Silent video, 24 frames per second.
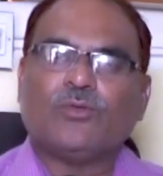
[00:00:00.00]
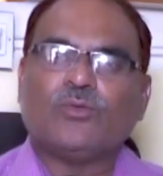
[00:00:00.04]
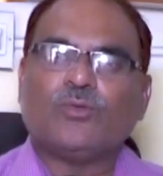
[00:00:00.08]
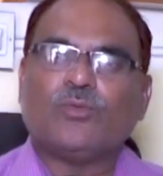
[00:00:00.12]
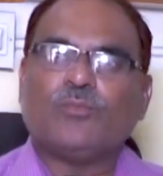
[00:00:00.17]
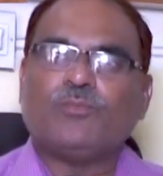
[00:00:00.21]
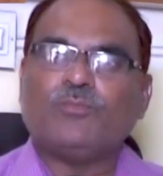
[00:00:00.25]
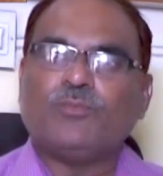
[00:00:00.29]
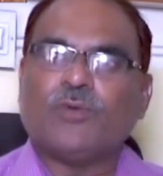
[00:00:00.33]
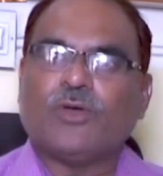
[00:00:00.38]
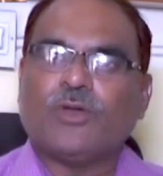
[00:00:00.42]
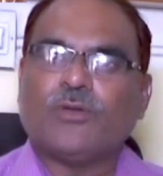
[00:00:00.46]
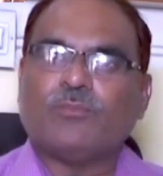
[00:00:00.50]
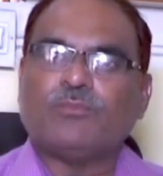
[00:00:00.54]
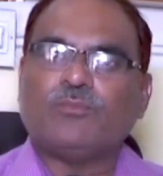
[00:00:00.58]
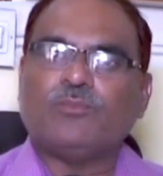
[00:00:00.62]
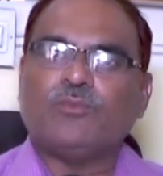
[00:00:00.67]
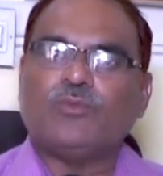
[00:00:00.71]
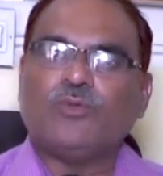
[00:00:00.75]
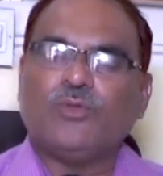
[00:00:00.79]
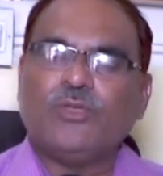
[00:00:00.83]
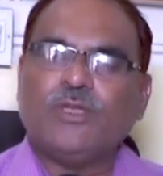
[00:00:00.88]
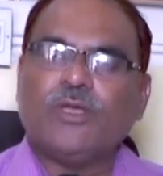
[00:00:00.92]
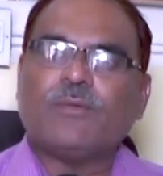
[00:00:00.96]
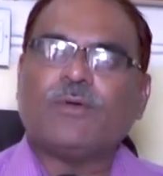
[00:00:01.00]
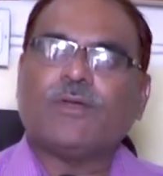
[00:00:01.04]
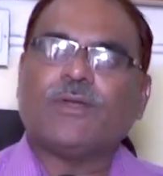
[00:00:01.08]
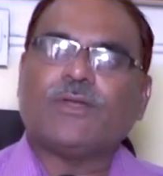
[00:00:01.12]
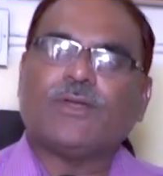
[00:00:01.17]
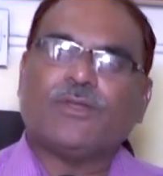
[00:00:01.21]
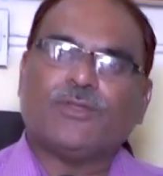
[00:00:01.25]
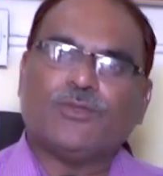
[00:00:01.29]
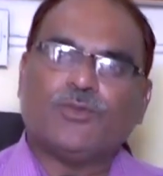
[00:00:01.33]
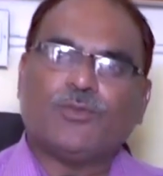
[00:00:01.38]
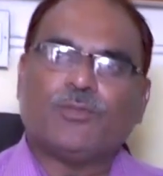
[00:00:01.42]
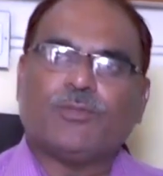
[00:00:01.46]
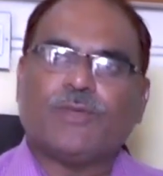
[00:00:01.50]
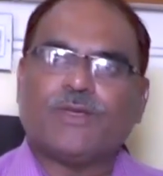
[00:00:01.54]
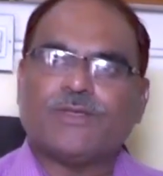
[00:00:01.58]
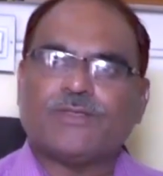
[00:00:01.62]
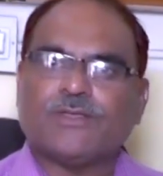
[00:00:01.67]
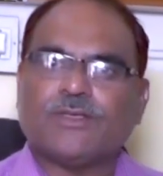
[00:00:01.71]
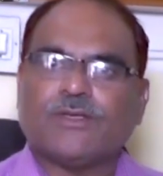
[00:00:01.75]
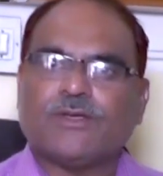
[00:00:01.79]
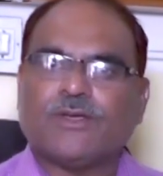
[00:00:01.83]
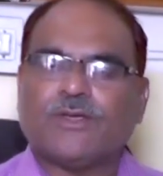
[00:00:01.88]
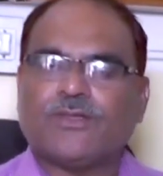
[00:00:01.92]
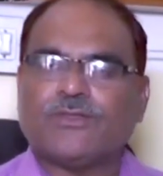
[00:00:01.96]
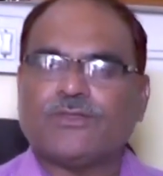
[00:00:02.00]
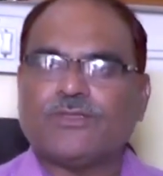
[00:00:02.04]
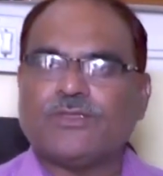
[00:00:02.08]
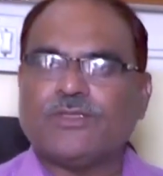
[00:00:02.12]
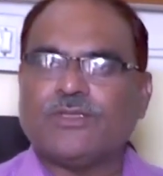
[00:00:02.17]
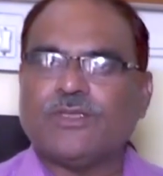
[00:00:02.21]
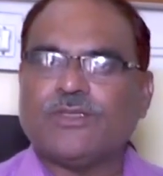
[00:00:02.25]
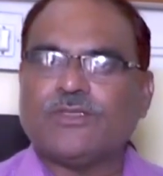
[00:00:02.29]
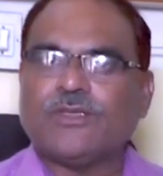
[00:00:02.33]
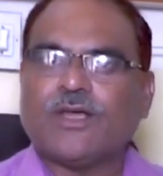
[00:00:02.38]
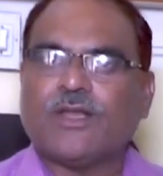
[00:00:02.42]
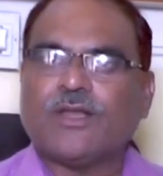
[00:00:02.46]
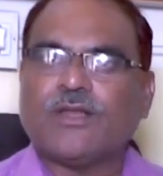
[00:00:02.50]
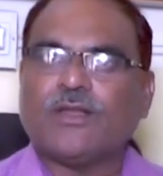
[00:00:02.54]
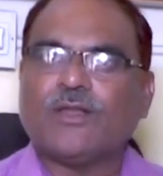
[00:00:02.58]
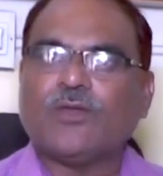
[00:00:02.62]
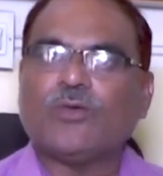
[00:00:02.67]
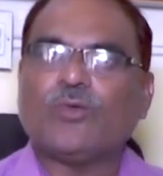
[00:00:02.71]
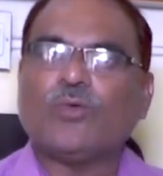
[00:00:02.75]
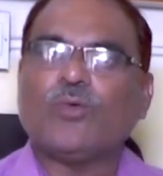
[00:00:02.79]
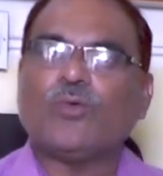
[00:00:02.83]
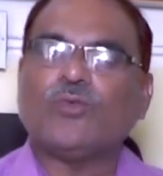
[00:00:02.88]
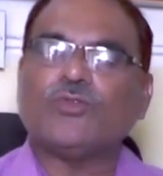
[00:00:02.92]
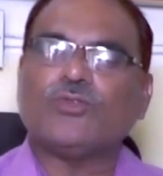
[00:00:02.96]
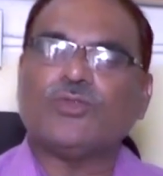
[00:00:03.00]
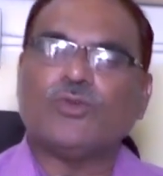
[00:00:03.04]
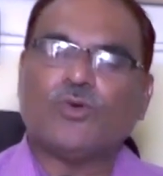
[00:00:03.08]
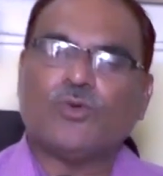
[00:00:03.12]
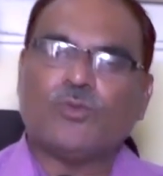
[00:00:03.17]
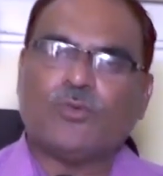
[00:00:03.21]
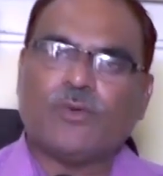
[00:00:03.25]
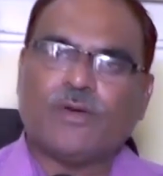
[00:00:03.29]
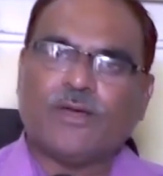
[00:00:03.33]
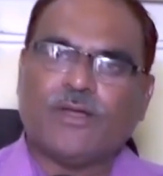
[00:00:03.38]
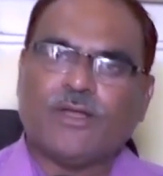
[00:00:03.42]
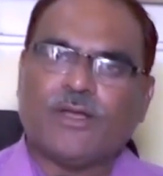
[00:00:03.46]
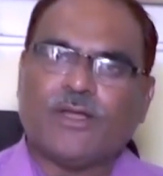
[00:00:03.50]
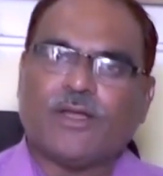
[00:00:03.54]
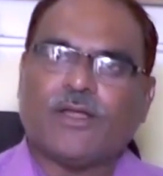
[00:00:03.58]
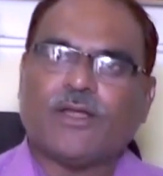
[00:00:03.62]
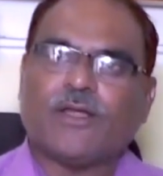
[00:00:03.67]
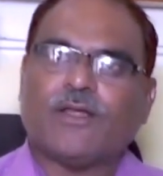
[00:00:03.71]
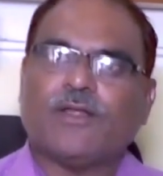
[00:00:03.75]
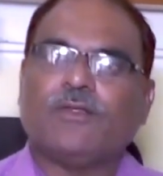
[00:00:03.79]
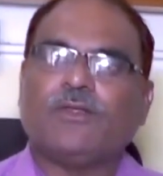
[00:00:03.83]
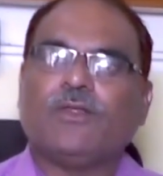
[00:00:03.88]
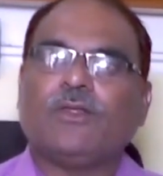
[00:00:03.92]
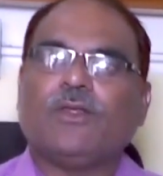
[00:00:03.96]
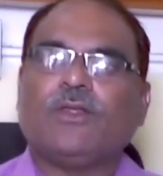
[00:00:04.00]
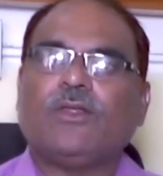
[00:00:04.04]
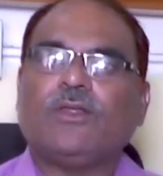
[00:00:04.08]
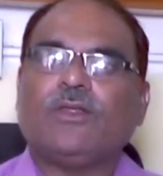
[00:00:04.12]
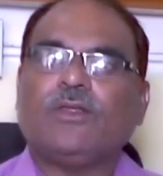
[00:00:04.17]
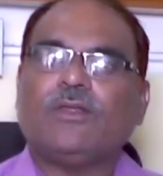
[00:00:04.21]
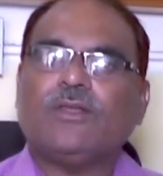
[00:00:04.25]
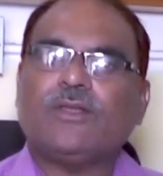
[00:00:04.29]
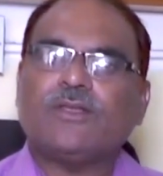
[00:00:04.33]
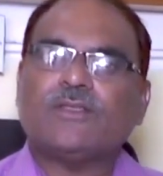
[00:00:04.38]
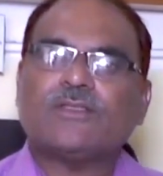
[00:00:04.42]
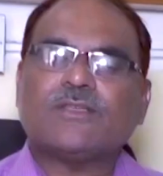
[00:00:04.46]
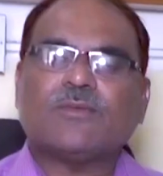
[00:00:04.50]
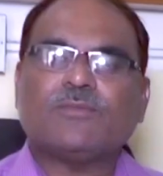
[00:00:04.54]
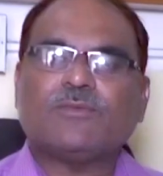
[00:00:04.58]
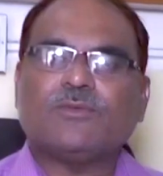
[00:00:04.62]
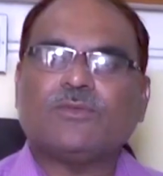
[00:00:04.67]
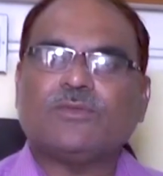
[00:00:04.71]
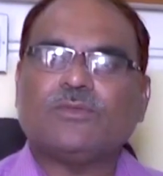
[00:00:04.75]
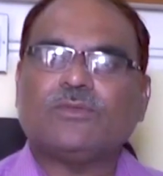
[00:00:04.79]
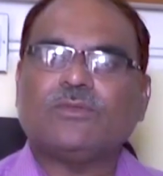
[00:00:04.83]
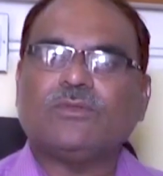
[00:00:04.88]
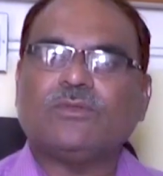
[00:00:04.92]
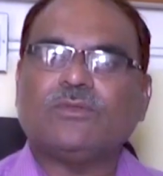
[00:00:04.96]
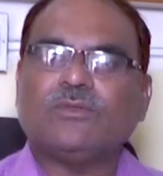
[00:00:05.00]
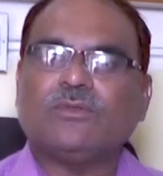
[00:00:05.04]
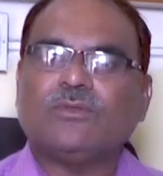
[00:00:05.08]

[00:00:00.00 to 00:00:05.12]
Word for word: जो दुनिया भर के जो पैसे खर्च किए जा रहे हैं कोचिंगों वगैरह है ये सब